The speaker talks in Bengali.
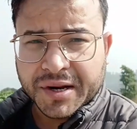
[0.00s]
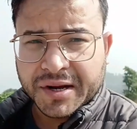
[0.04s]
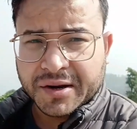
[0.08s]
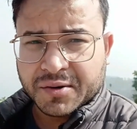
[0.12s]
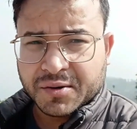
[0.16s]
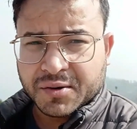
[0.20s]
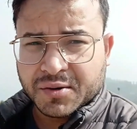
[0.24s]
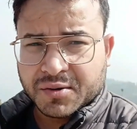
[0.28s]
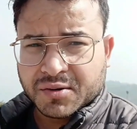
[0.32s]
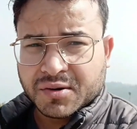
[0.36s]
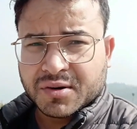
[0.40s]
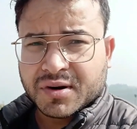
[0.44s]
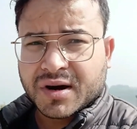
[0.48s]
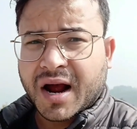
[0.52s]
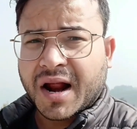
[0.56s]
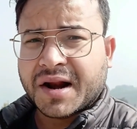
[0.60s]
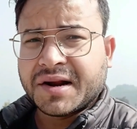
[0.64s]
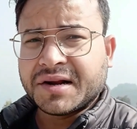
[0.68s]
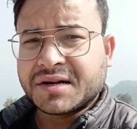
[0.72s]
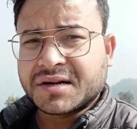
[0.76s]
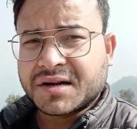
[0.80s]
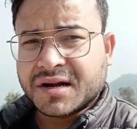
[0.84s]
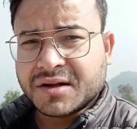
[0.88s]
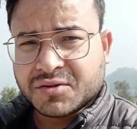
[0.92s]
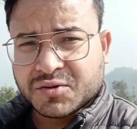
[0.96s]
পড়ে ওগুলো
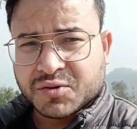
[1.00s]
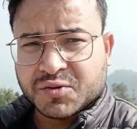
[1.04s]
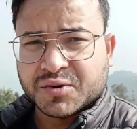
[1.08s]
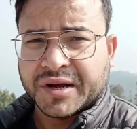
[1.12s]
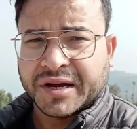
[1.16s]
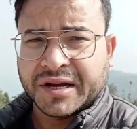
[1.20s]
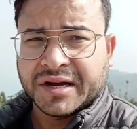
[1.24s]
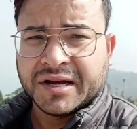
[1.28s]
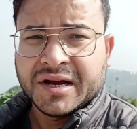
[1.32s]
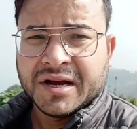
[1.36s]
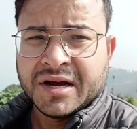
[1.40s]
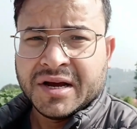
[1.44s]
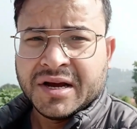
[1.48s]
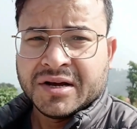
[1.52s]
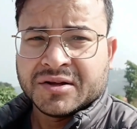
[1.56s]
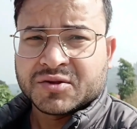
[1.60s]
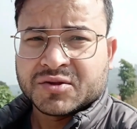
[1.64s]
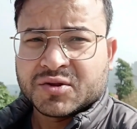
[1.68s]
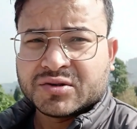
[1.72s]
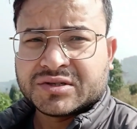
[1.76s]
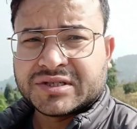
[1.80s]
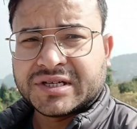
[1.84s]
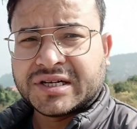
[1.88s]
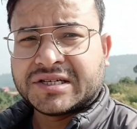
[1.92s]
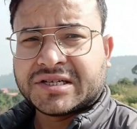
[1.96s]
খানিকটা দূরে
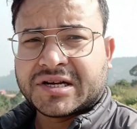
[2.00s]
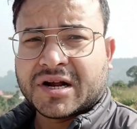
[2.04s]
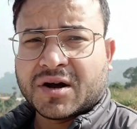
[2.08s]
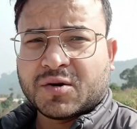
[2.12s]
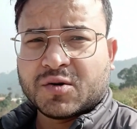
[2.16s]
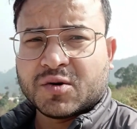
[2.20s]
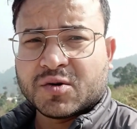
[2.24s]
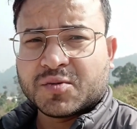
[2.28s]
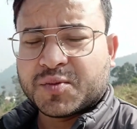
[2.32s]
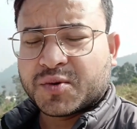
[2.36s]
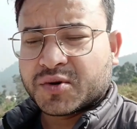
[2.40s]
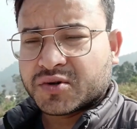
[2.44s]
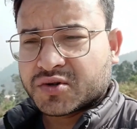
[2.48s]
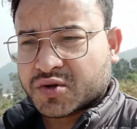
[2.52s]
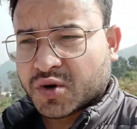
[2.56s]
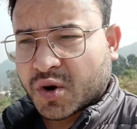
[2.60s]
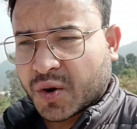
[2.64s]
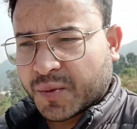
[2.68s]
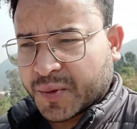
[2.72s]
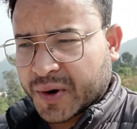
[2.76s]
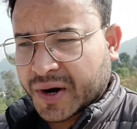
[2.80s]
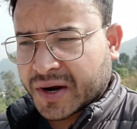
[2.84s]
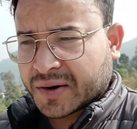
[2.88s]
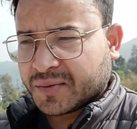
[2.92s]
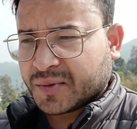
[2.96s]
তো চেষ্টা করব
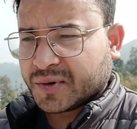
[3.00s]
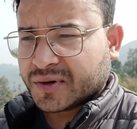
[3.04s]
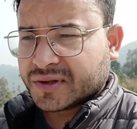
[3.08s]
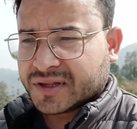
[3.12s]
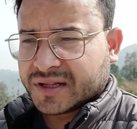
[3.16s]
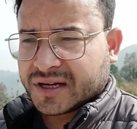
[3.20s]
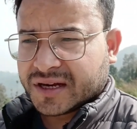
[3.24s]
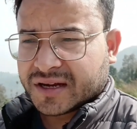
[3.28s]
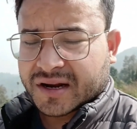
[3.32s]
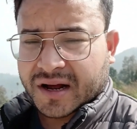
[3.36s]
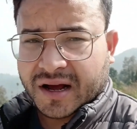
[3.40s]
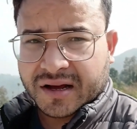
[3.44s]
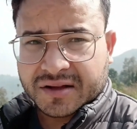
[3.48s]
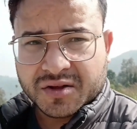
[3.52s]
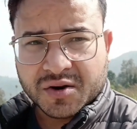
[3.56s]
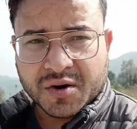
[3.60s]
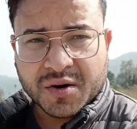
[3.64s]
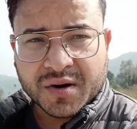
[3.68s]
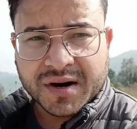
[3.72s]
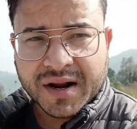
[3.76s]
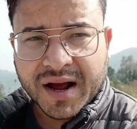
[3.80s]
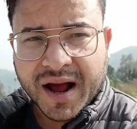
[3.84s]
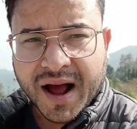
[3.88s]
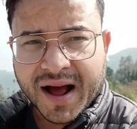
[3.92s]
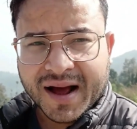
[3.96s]
সময়ের মধ্যে রাত
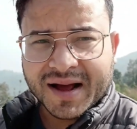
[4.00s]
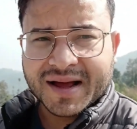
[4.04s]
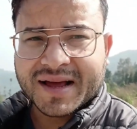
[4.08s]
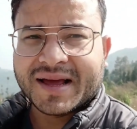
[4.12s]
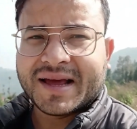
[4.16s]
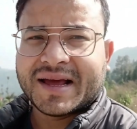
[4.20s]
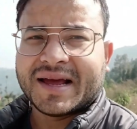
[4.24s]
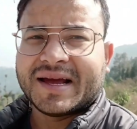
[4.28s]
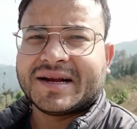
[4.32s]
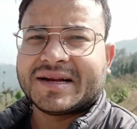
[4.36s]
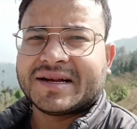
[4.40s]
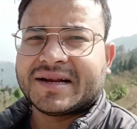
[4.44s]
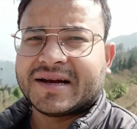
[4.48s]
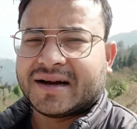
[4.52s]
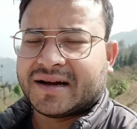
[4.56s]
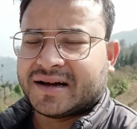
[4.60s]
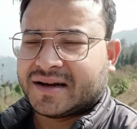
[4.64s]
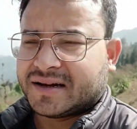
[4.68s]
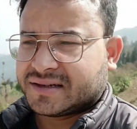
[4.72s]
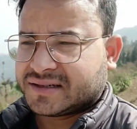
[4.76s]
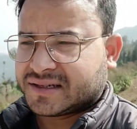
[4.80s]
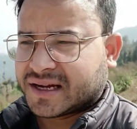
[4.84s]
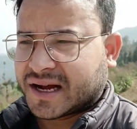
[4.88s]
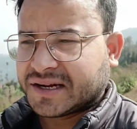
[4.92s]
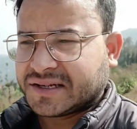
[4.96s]
হওয়ার আগে এই
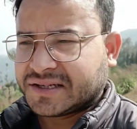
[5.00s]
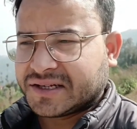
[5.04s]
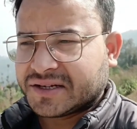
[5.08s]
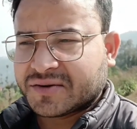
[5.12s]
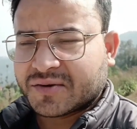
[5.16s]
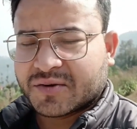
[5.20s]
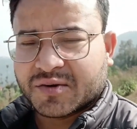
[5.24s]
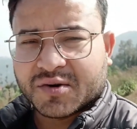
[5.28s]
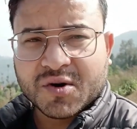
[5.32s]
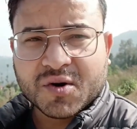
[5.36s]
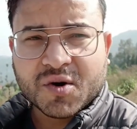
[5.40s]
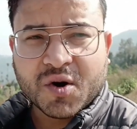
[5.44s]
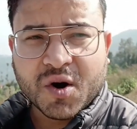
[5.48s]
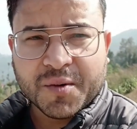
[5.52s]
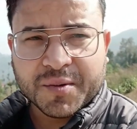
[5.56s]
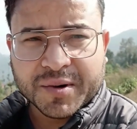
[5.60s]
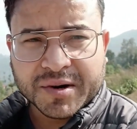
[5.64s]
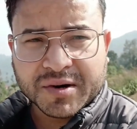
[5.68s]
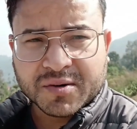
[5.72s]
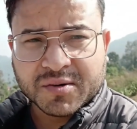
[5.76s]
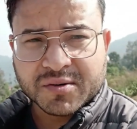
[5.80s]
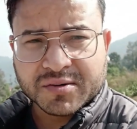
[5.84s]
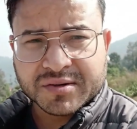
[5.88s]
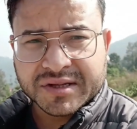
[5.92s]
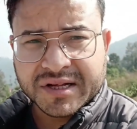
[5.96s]
সাইট সিনগুলো
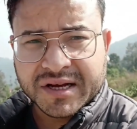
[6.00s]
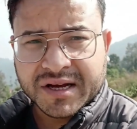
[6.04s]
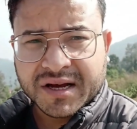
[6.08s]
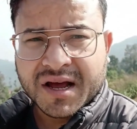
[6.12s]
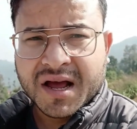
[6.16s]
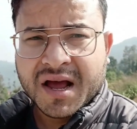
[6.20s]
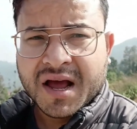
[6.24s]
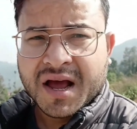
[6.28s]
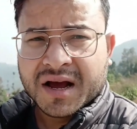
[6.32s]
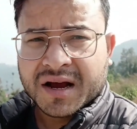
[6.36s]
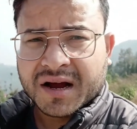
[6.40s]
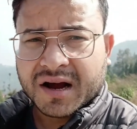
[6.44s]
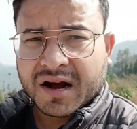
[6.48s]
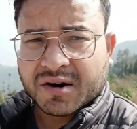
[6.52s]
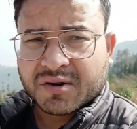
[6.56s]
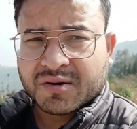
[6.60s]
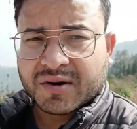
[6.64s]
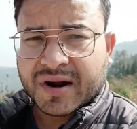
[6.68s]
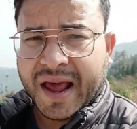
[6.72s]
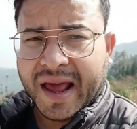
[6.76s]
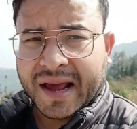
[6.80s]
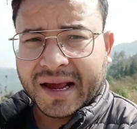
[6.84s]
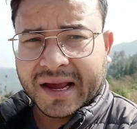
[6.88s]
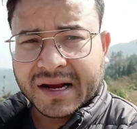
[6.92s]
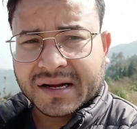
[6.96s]
কভার করতে কারণ
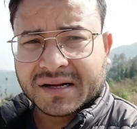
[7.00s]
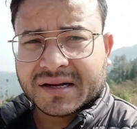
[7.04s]
এক